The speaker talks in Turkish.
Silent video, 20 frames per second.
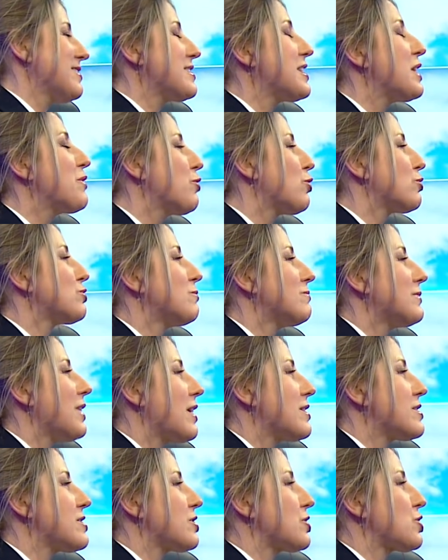Seviyordum
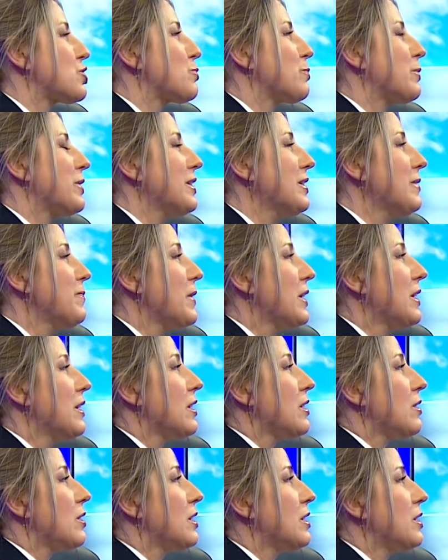ders çalışmayı.
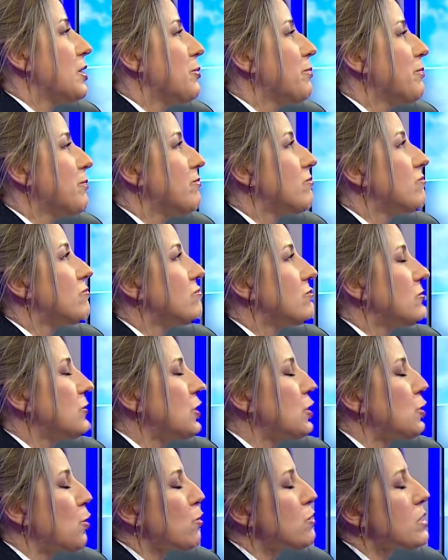E,
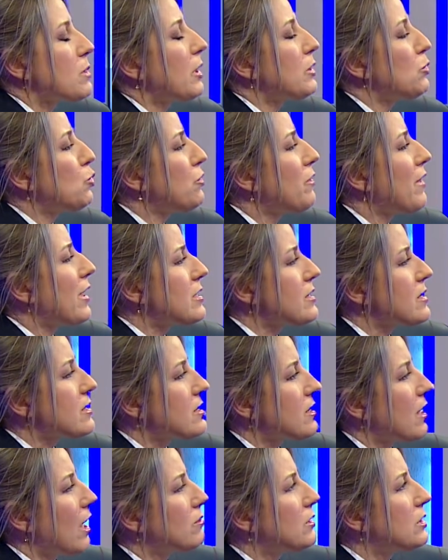işte o zaman üniversite
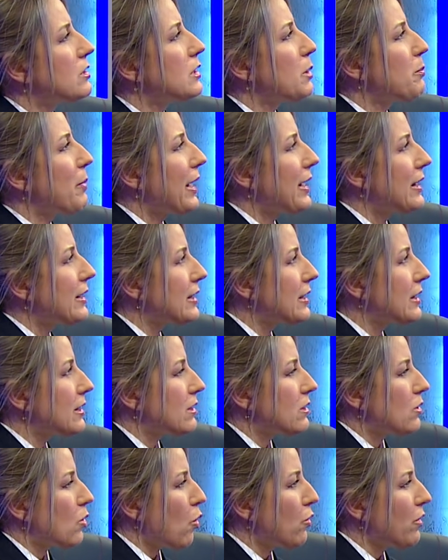sınavlarında
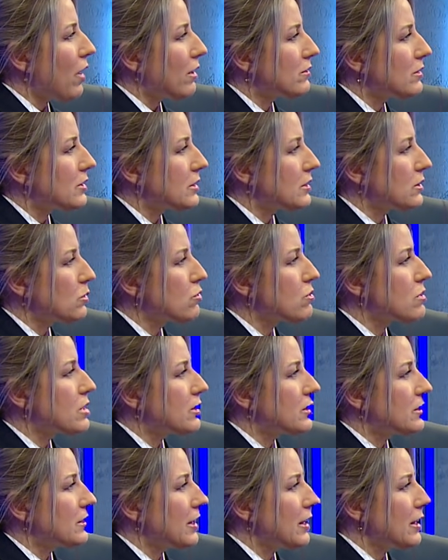belli oranların
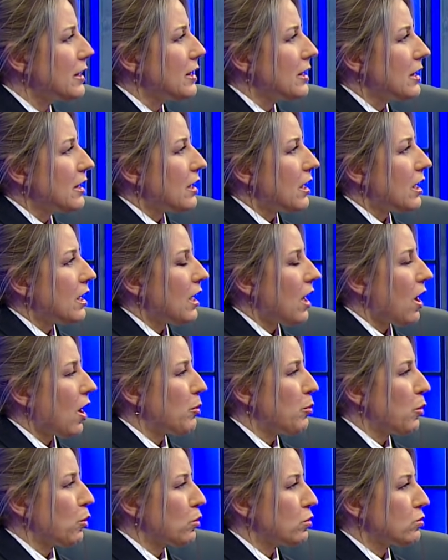üzerine
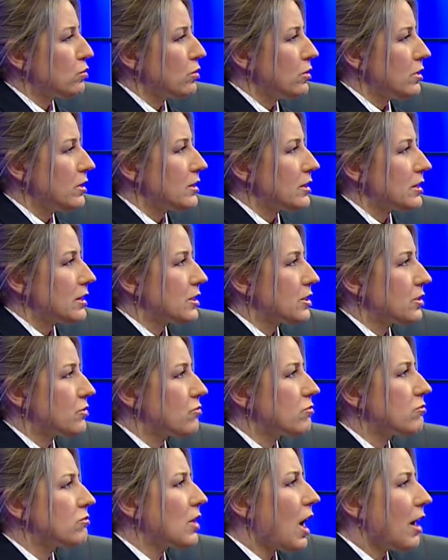harp okulu e,
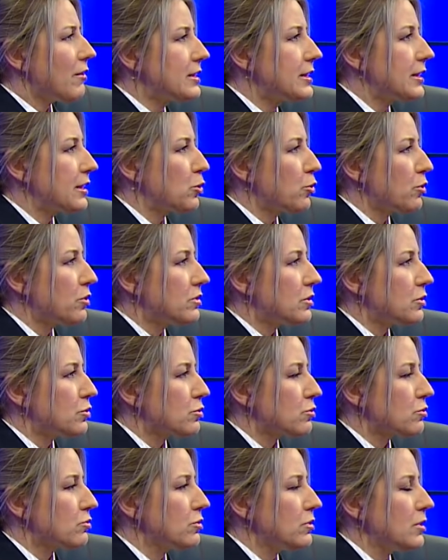davetiye
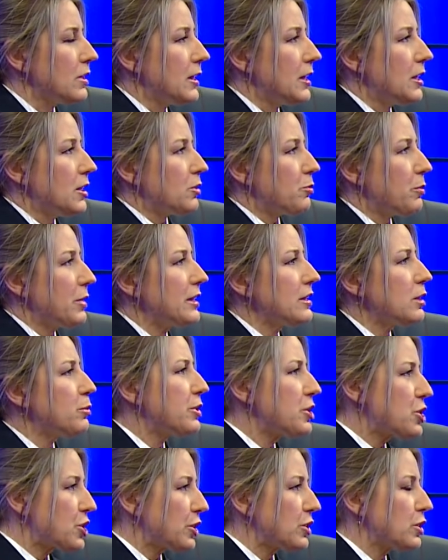gönderiyordu. Beni de
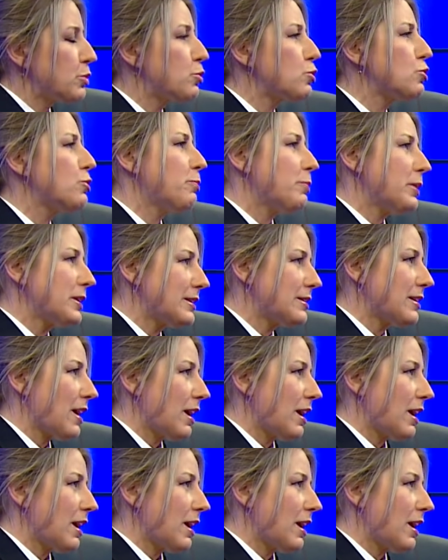başarılı bulup bana